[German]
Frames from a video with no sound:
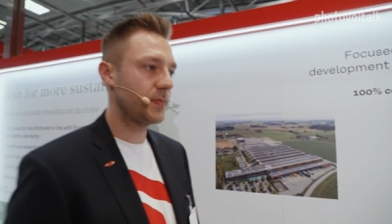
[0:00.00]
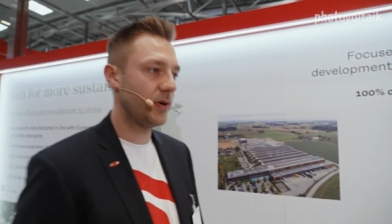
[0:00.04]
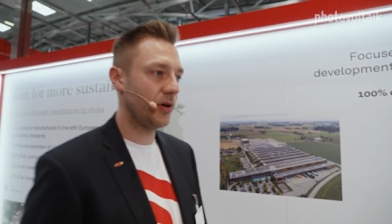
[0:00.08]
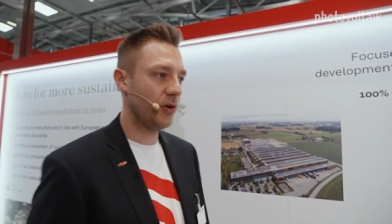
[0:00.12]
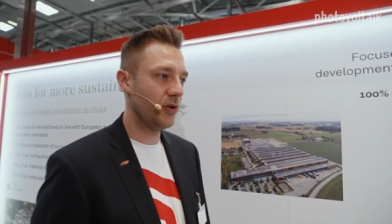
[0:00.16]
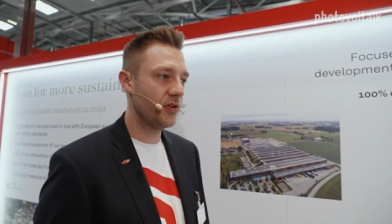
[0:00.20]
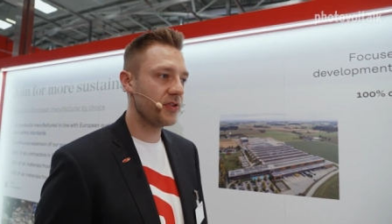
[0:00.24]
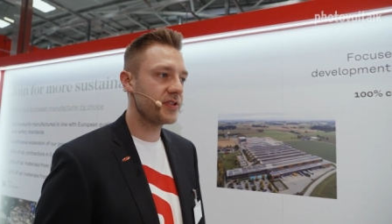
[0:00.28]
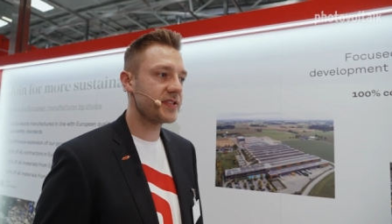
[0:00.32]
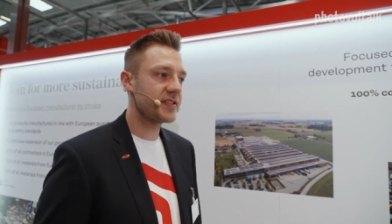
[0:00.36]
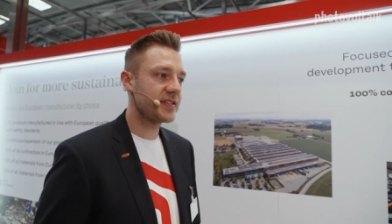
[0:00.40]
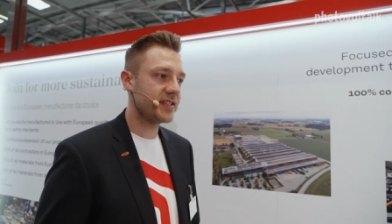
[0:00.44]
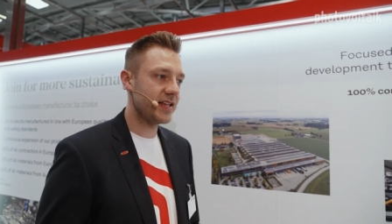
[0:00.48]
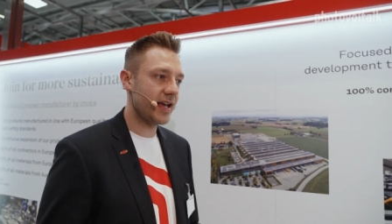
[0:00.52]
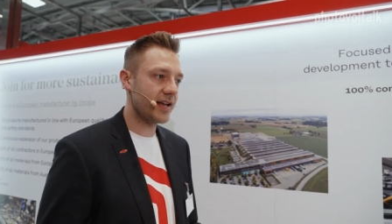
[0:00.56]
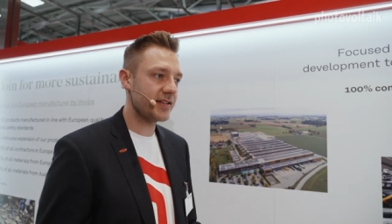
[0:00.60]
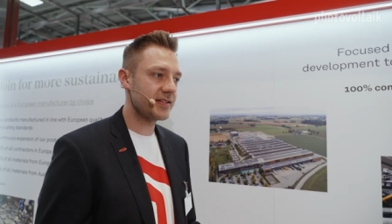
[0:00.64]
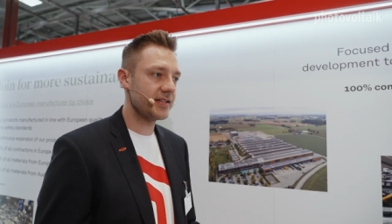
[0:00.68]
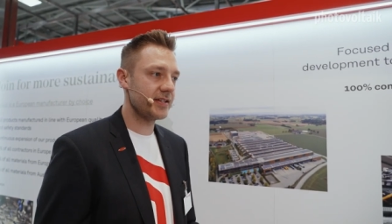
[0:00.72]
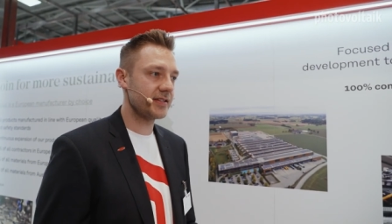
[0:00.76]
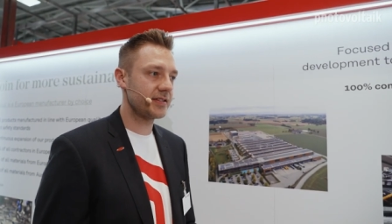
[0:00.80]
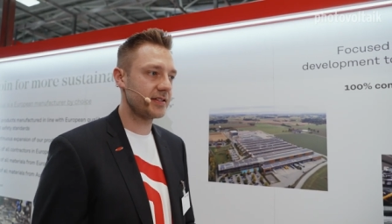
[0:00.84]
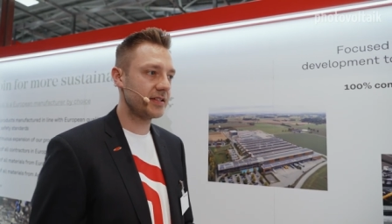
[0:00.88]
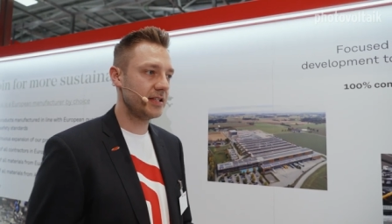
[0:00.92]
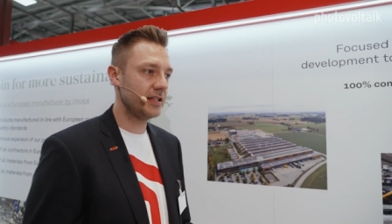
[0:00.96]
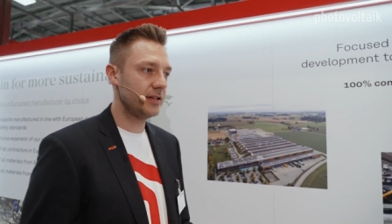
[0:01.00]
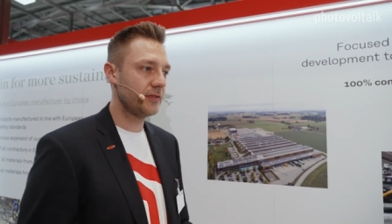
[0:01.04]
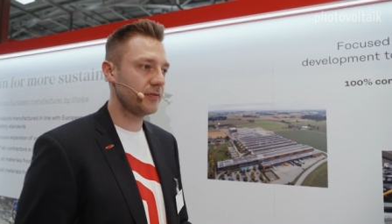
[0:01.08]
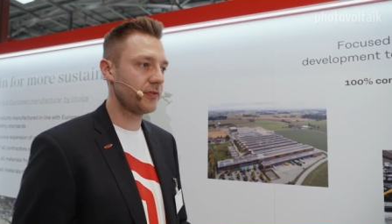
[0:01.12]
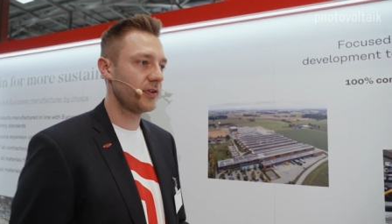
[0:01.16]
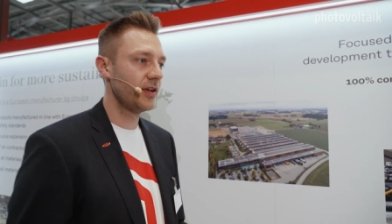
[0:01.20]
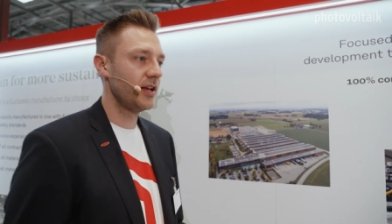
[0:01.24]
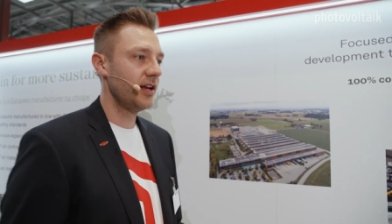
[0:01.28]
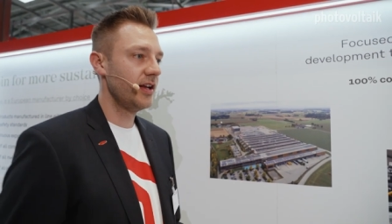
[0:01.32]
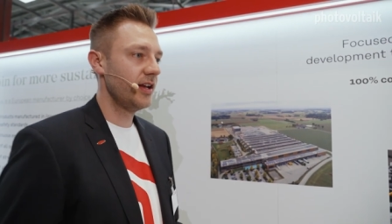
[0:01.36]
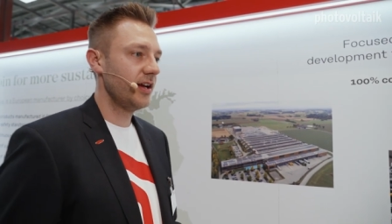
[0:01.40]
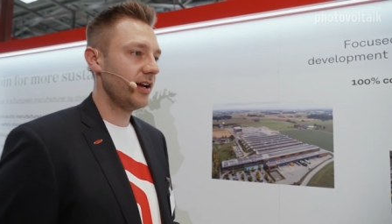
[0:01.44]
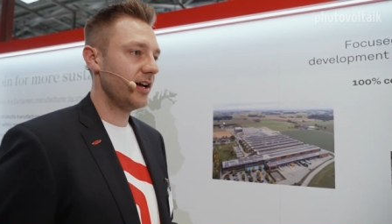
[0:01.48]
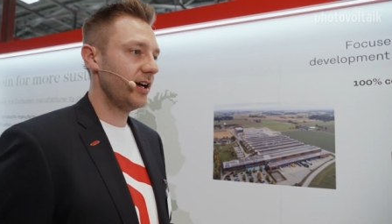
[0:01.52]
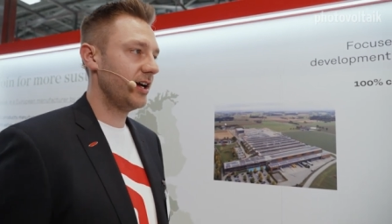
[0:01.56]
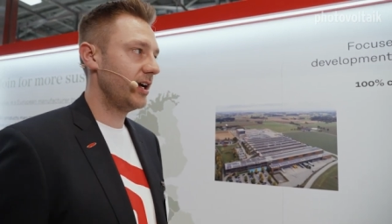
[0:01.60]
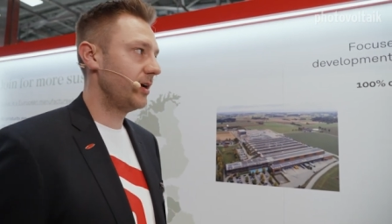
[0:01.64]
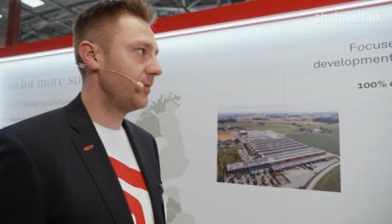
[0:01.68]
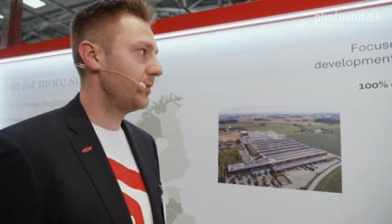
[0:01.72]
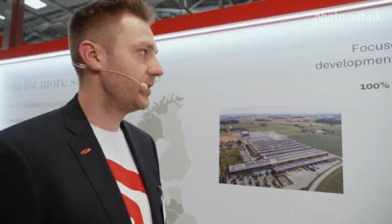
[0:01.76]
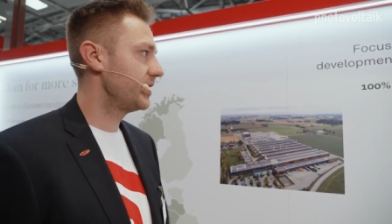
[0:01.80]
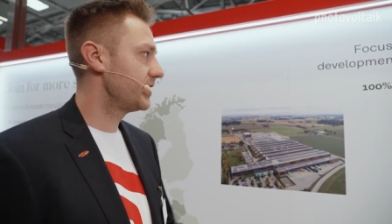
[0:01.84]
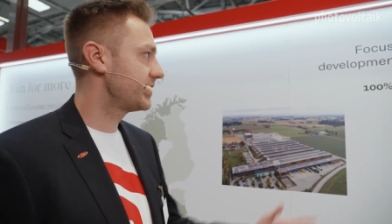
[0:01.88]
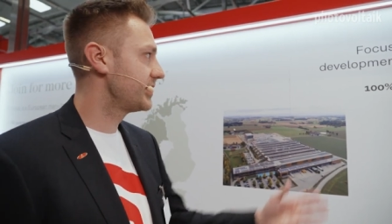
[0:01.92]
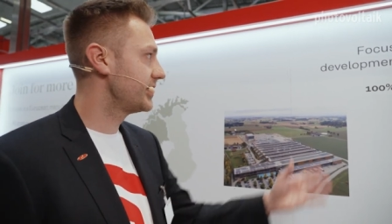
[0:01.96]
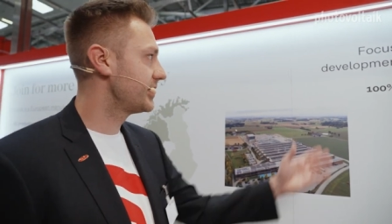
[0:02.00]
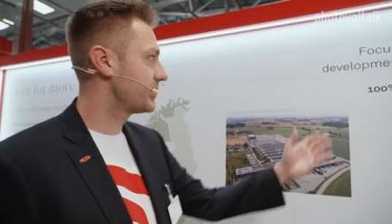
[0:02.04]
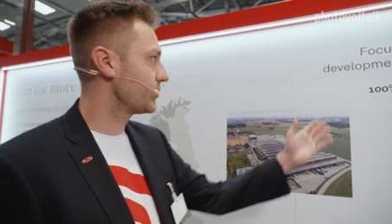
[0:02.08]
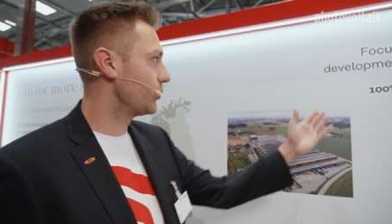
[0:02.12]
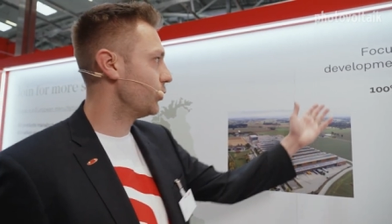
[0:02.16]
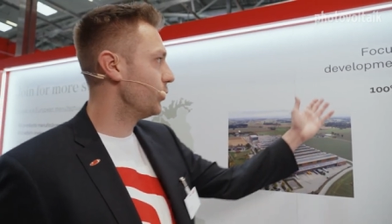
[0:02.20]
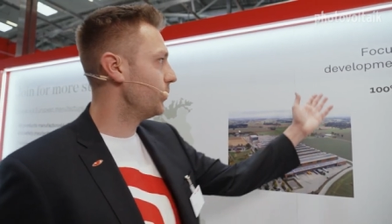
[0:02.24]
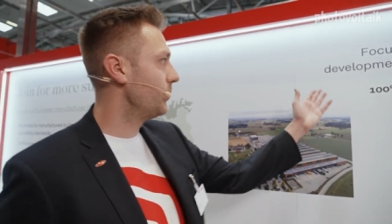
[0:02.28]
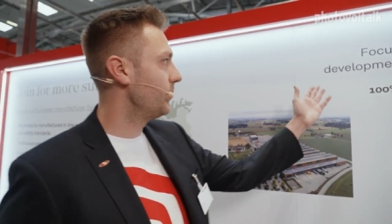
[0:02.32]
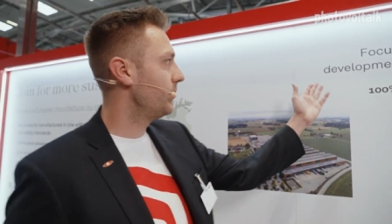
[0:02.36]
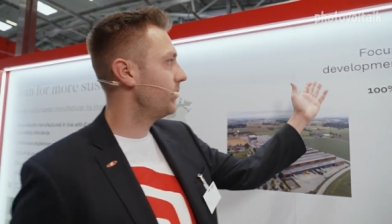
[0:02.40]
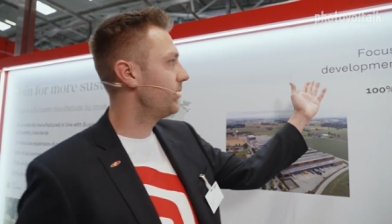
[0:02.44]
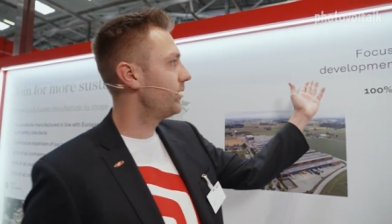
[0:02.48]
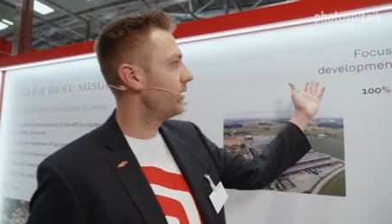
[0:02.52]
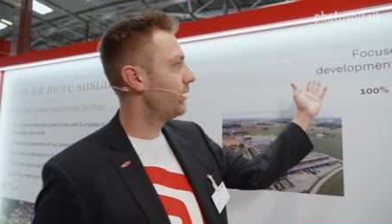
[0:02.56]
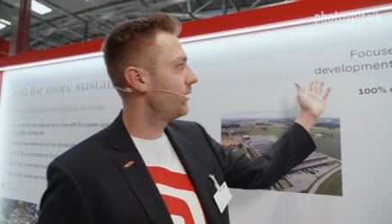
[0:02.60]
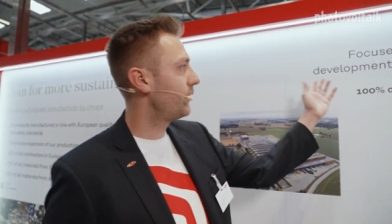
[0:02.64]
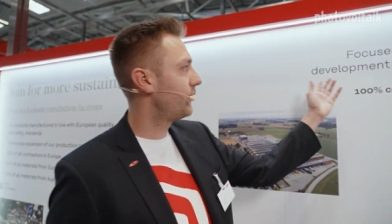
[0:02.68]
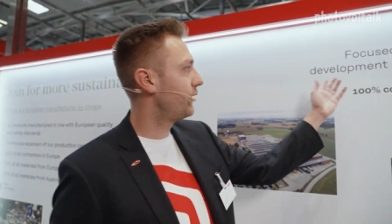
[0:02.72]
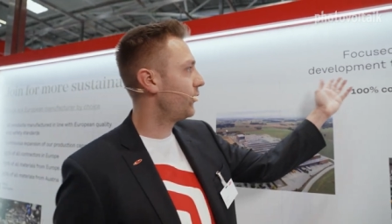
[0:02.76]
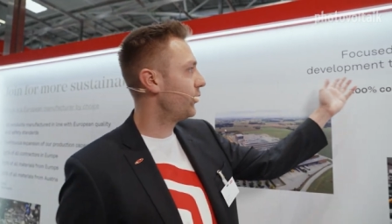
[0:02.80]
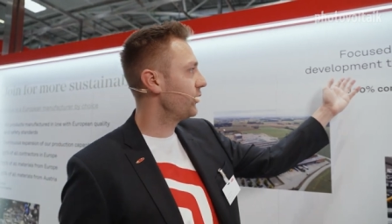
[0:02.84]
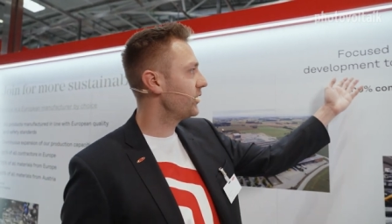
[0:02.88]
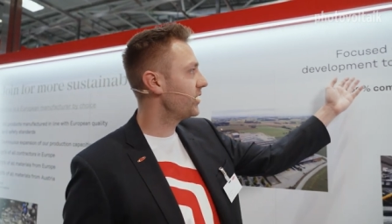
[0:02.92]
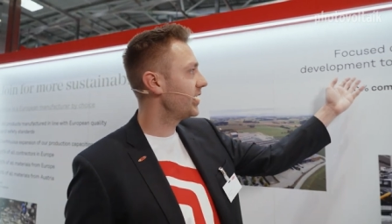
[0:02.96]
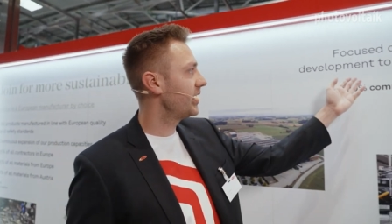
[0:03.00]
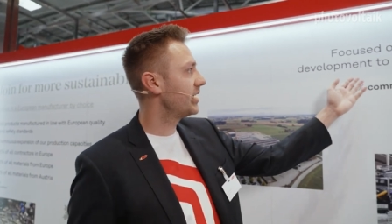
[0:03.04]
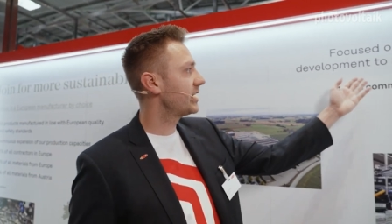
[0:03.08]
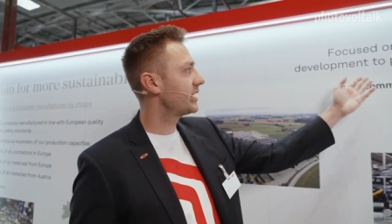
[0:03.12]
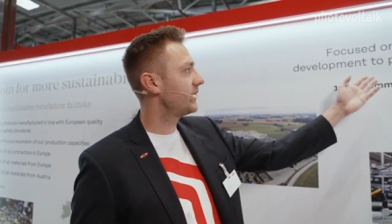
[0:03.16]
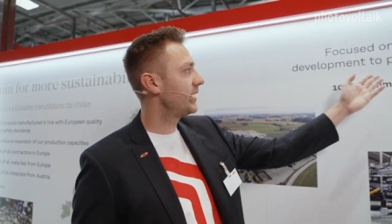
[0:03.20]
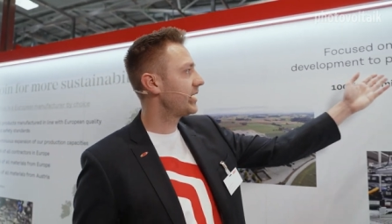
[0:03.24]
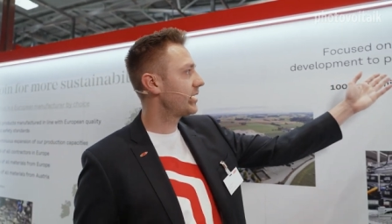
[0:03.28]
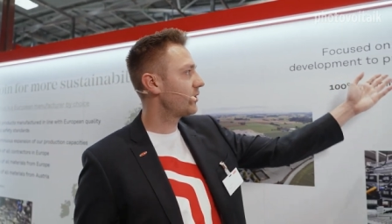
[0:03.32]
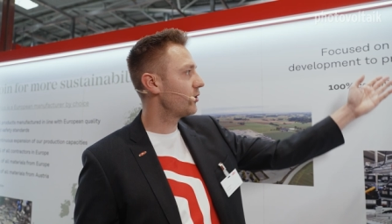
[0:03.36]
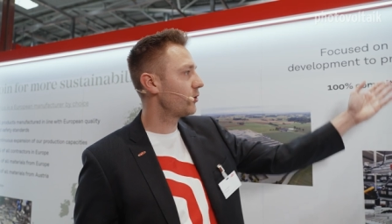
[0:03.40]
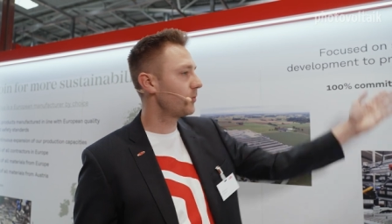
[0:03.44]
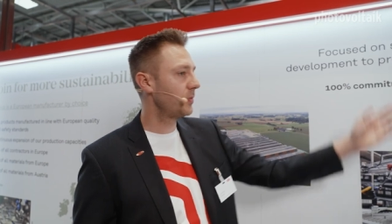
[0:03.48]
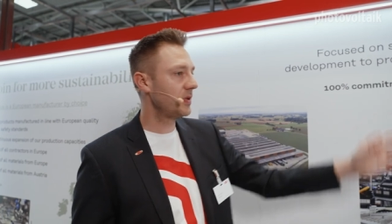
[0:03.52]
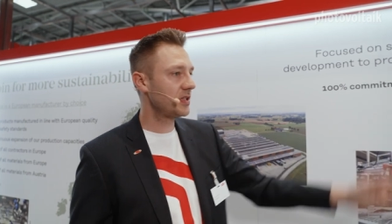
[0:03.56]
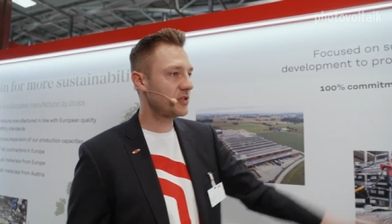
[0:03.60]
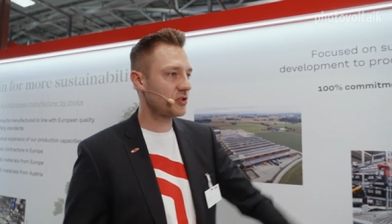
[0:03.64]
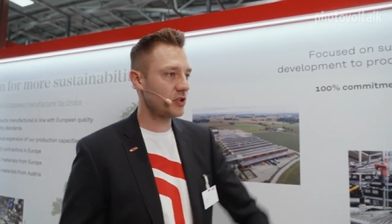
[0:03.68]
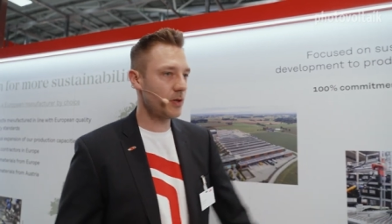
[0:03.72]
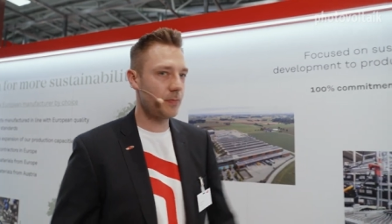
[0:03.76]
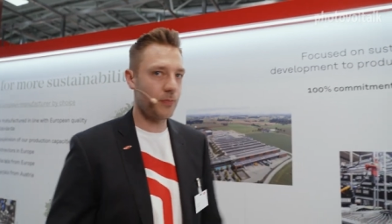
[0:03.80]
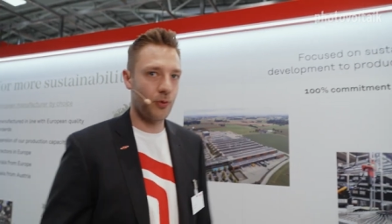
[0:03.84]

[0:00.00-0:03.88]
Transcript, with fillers: bei uns sehr, sehr tief. Äh, man sieht es oben von der Entwicklung bis zur